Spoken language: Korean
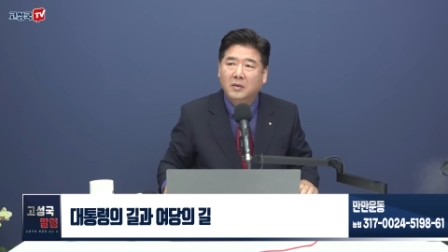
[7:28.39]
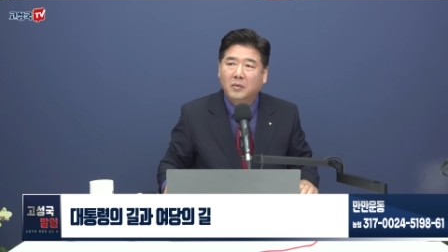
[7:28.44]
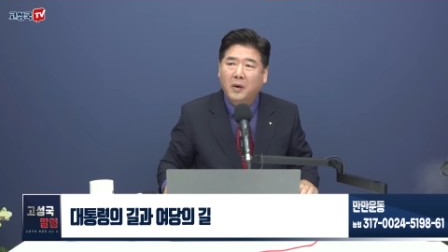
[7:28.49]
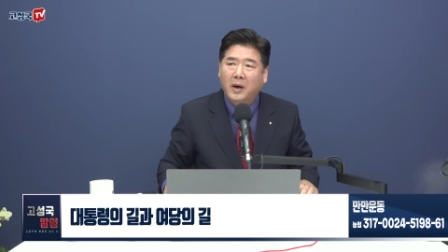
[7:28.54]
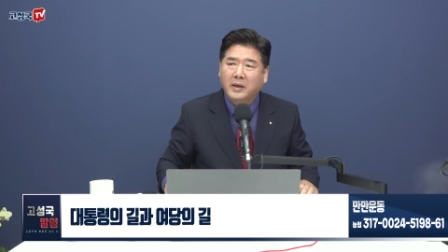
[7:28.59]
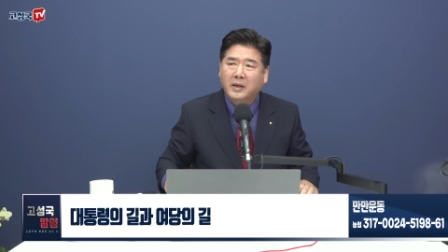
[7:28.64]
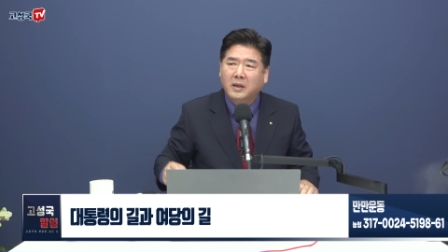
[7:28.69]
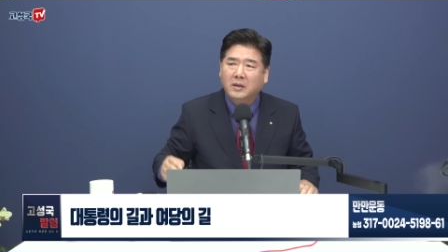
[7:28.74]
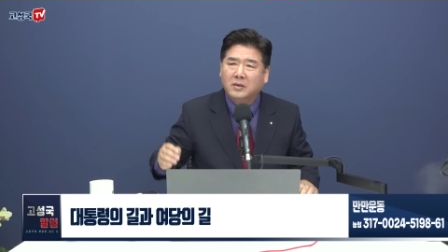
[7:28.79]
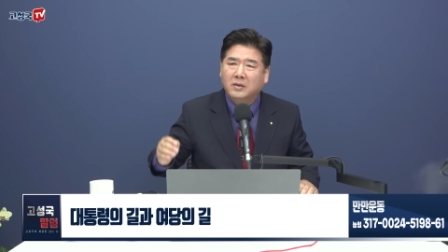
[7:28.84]

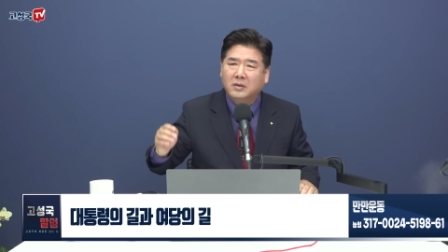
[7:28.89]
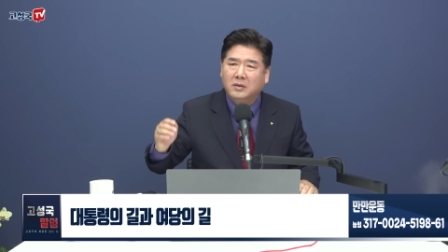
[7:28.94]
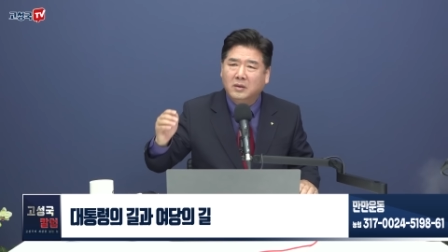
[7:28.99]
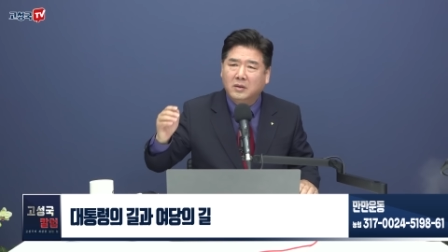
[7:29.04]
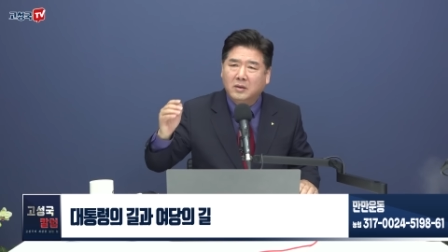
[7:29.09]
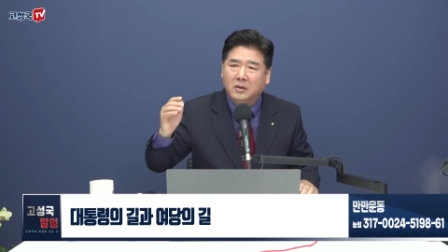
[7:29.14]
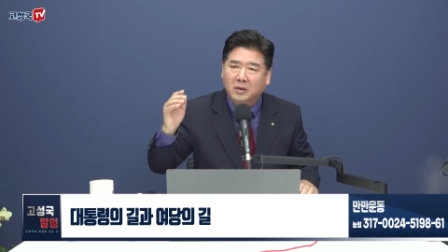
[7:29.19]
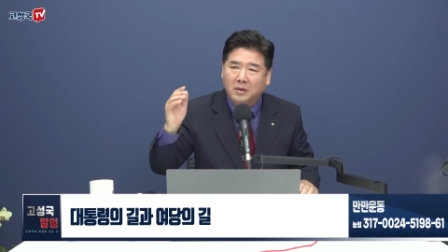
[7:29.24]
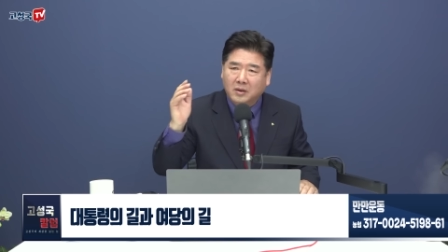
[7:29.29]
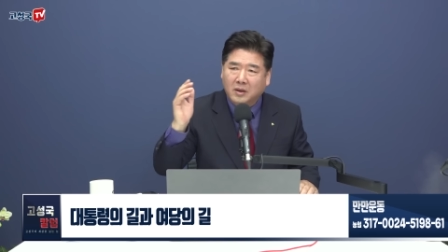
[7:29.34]

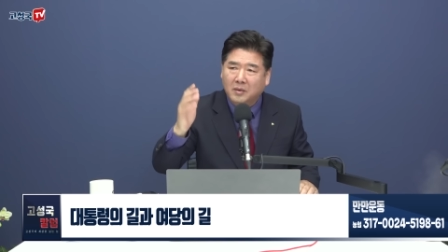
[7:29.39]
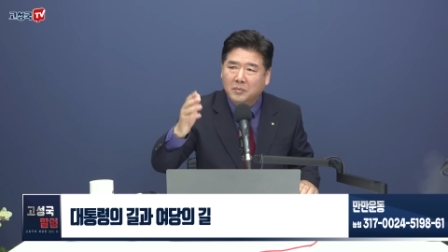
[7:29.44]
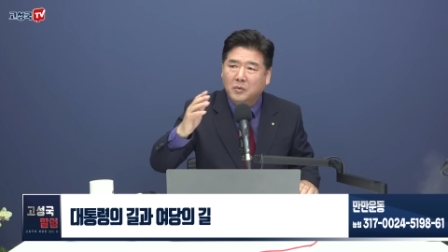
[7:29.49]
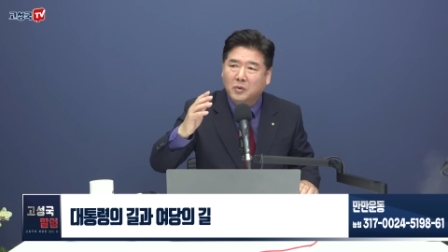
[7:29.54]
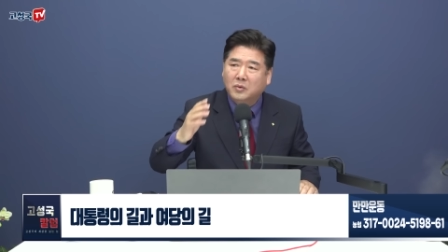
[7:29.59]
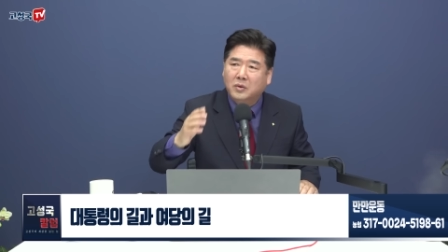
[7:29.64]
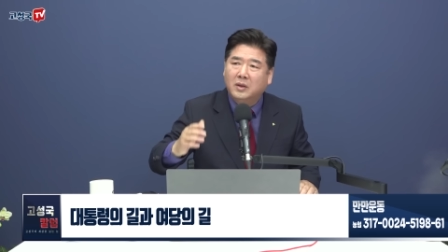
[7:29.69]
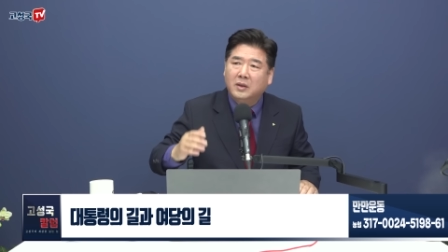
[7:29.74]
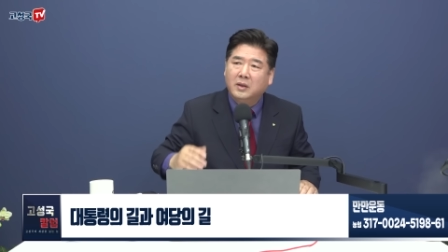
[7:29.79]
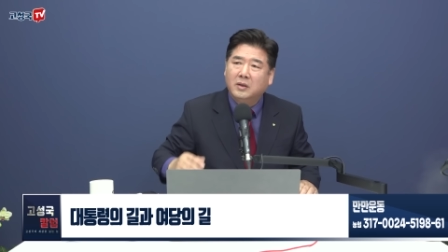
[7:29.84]
YS를 그렇게
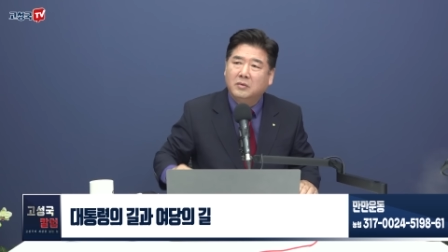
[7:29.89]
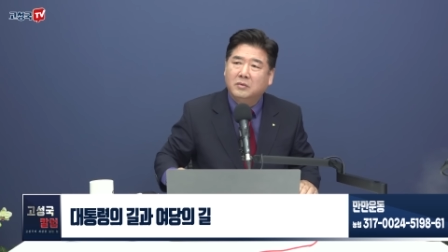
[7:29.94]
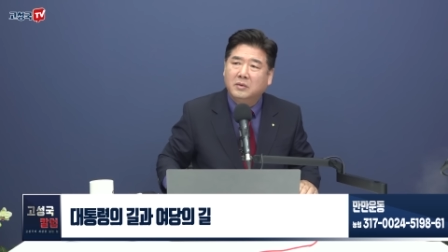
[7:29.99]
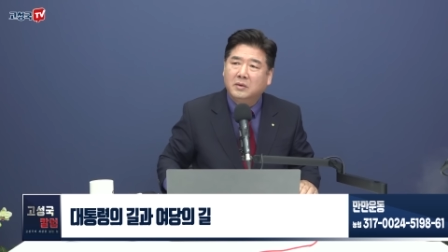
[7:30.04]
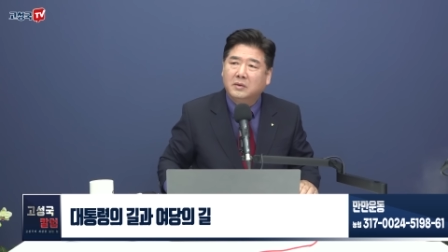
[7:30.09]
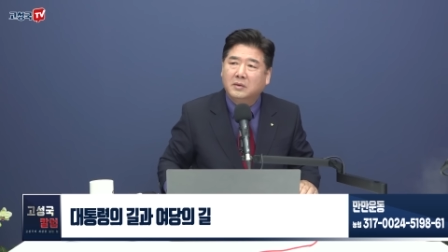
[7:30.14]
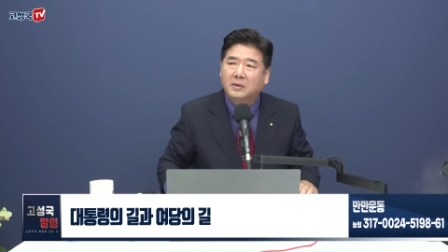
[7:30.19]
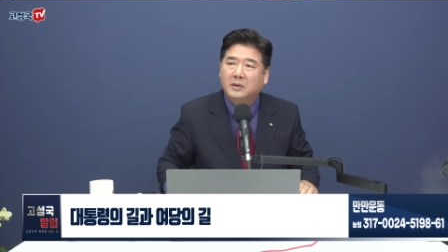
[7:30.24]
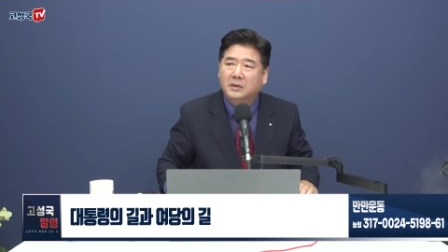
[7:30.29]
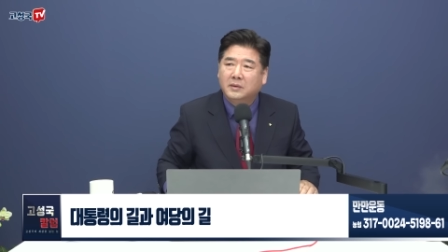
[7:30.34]
못 살게
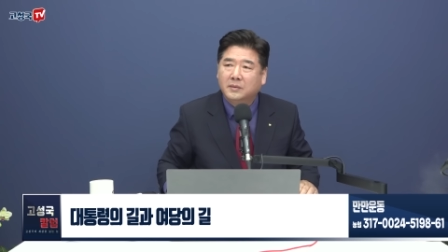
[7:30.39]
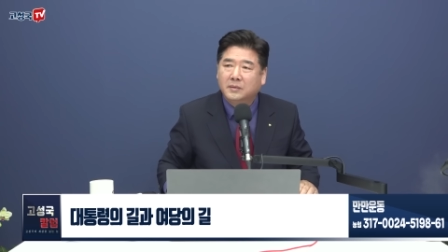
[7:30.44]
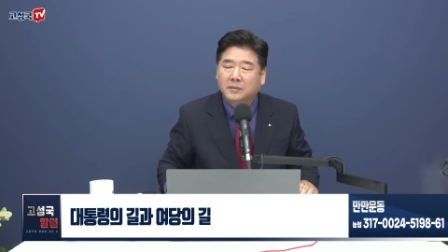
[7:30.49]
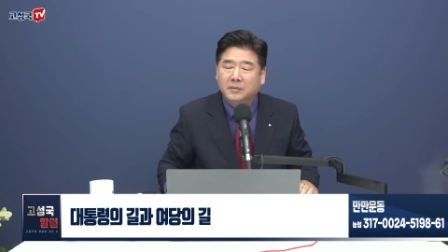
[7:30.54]
굴었어요.